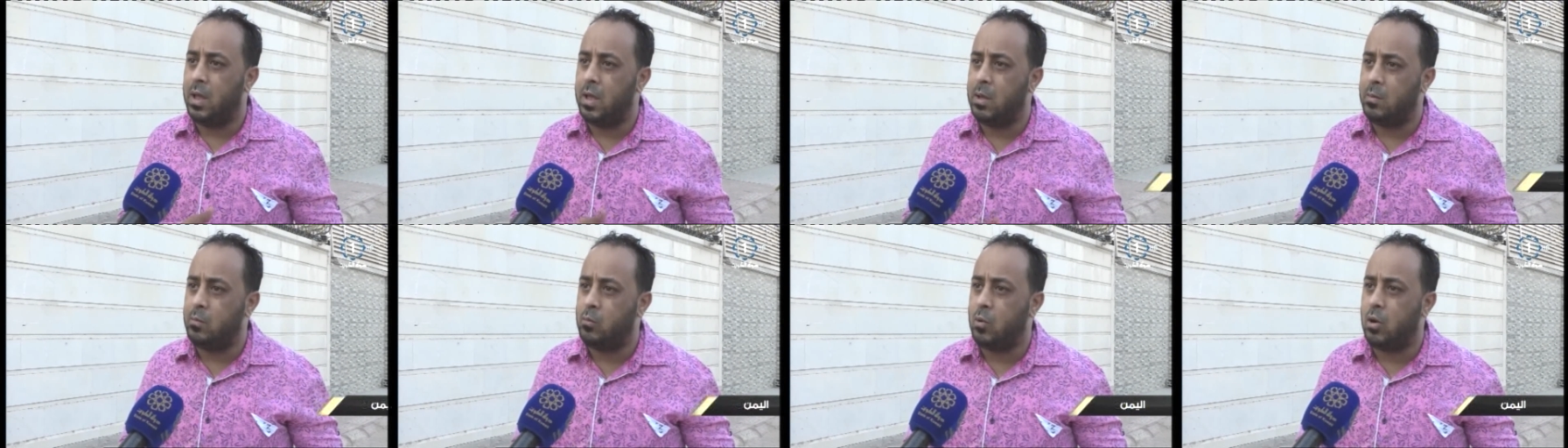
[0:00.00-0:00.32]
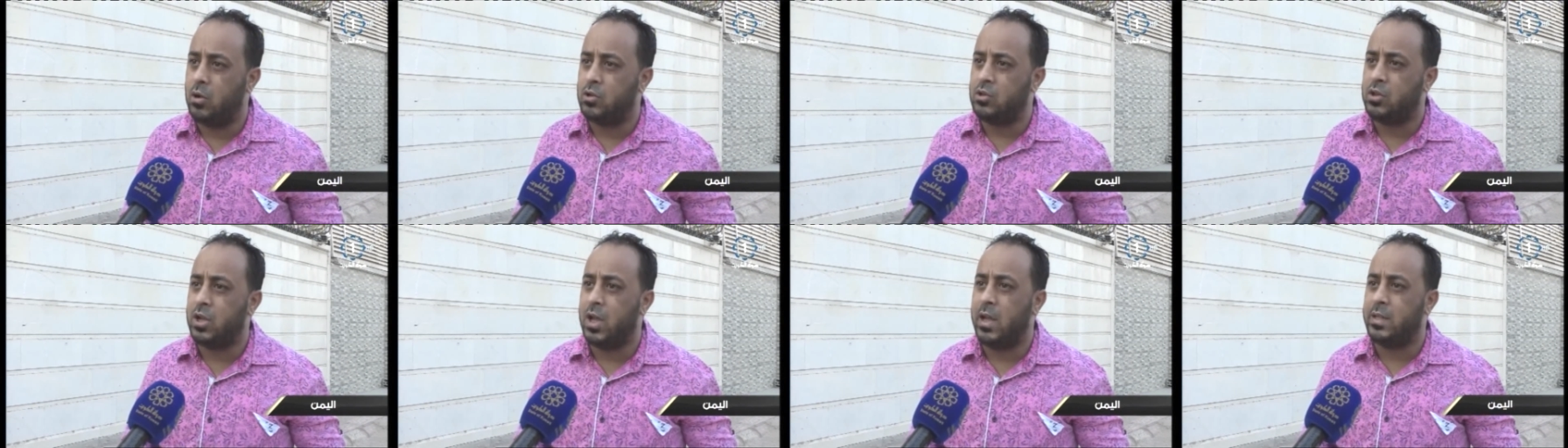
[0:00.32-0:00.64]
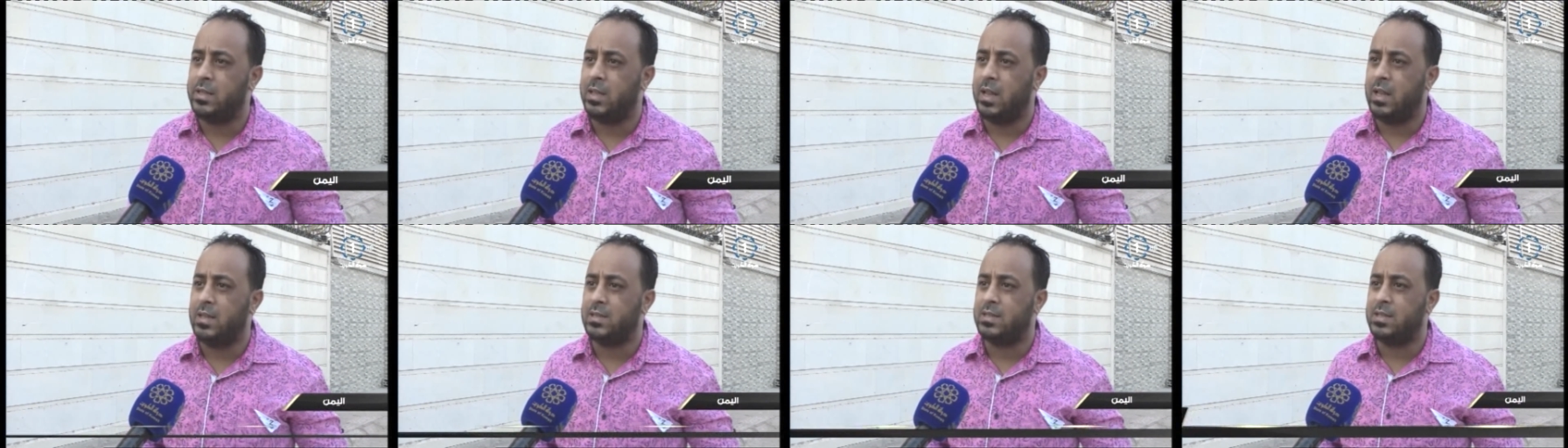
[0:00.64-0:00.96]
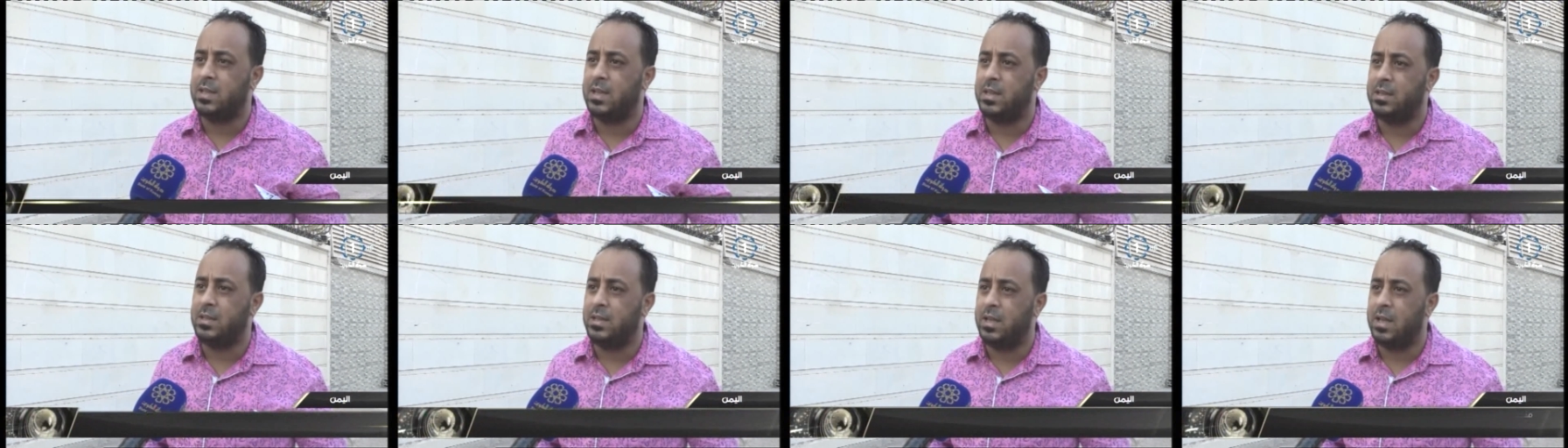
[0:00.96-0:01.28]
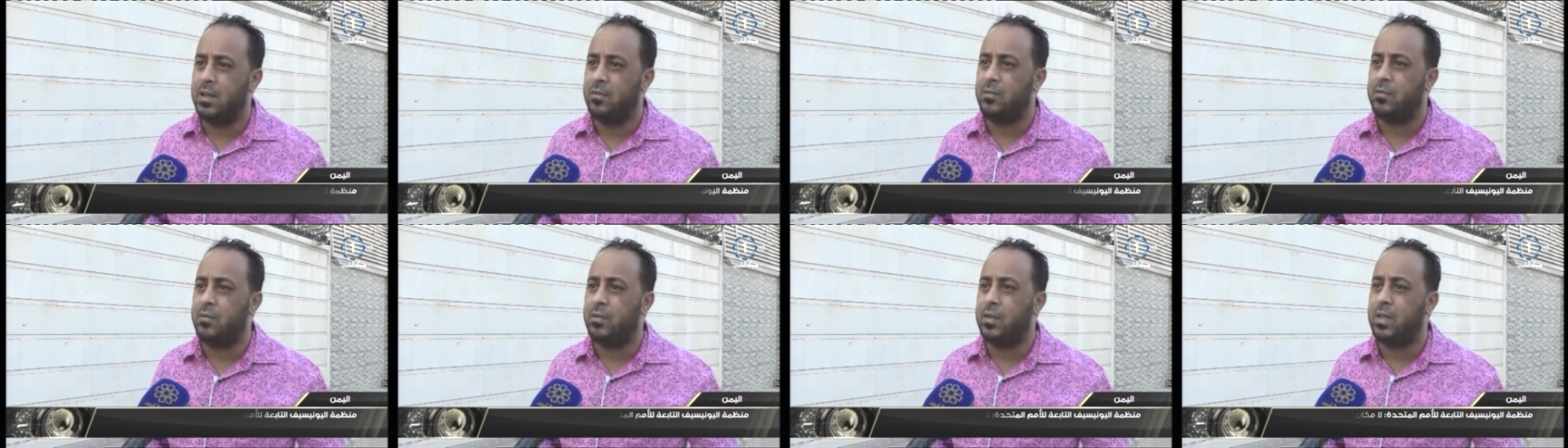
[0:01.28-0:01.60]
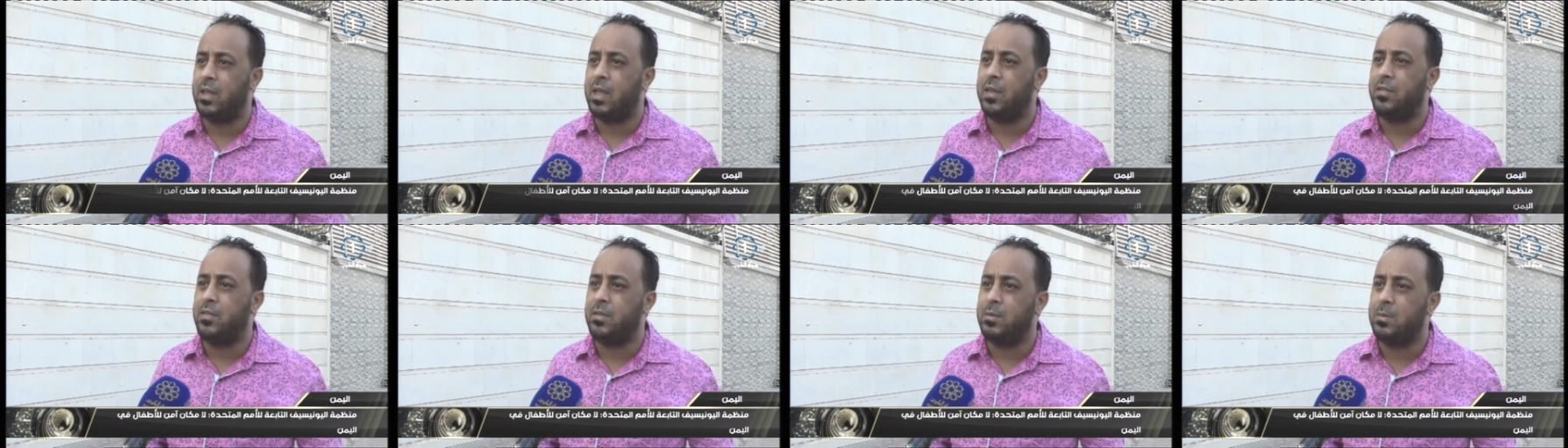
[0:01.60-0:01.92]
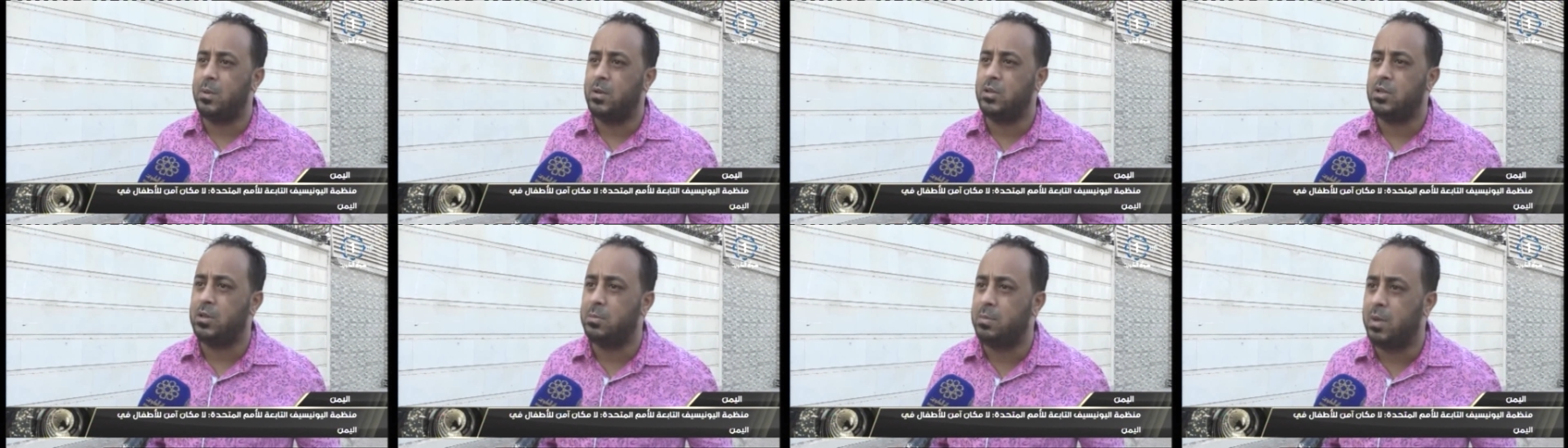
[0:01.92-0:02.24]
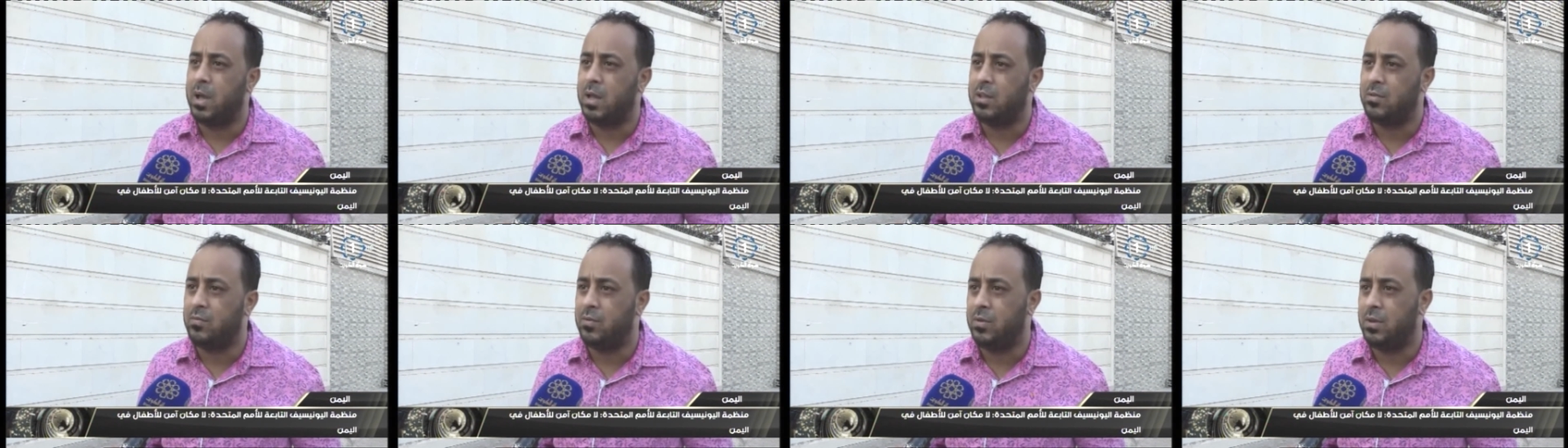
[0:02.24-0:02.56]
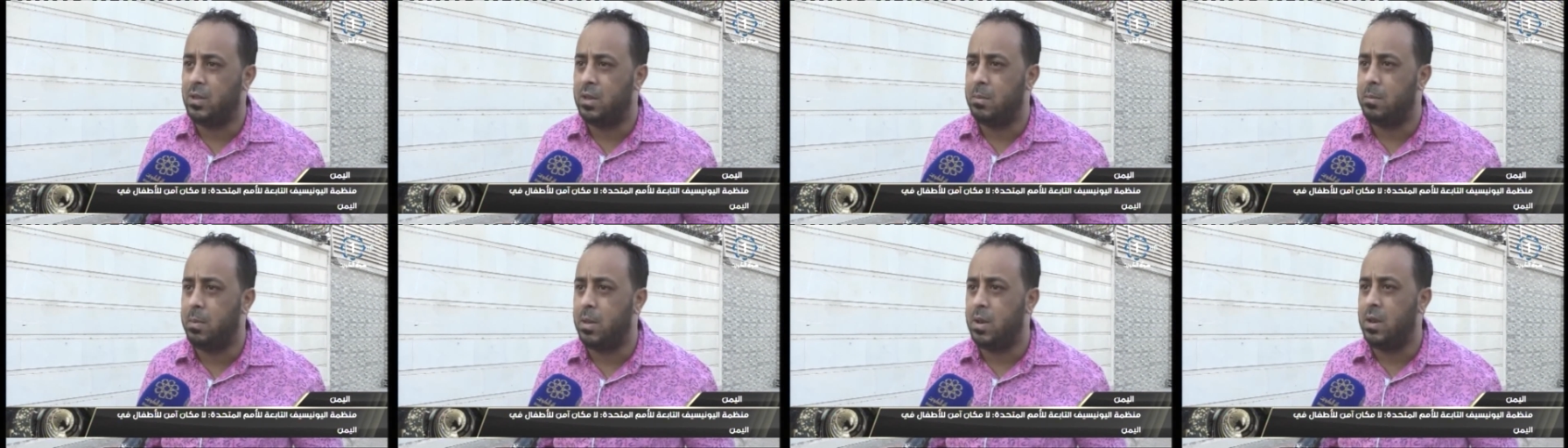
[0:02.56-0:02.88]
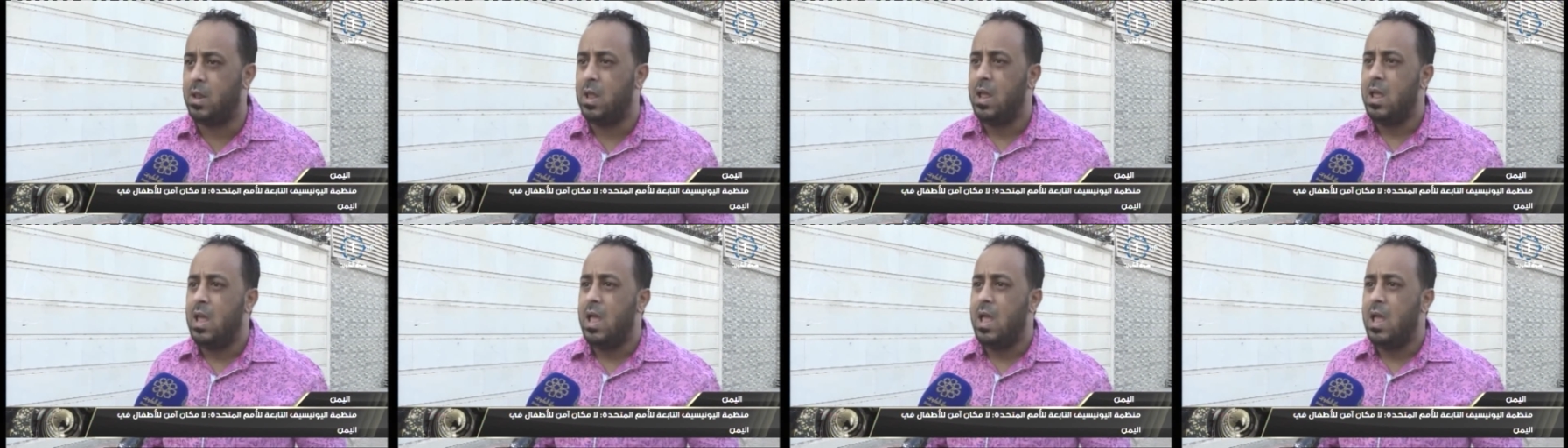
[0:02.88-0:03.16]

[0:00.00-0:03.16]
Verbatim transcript: المواجهات العسكرية في كثير من الجبهات في اليمن